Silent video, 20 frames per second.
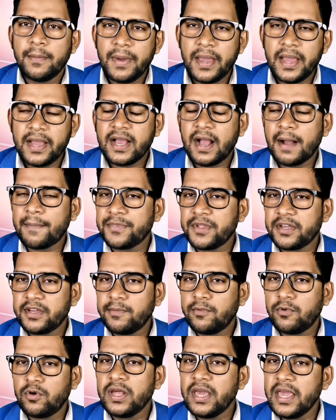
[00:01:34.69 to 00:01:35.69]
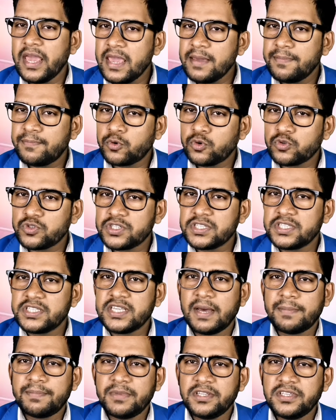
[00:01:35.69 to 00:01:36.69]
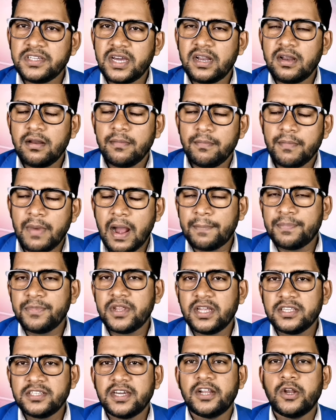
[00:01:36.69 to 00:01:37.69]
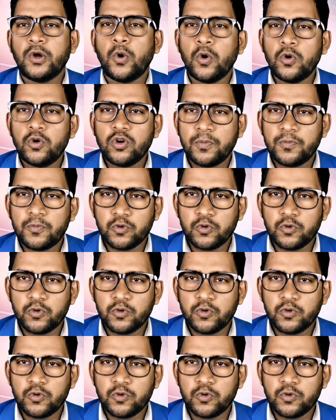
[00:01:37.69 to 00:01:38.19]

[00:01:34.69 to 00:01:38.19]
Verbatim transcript: ব্যাংক আপনাকে বলে এই প্রসেসে আপনি যান আপনারা যান অন্য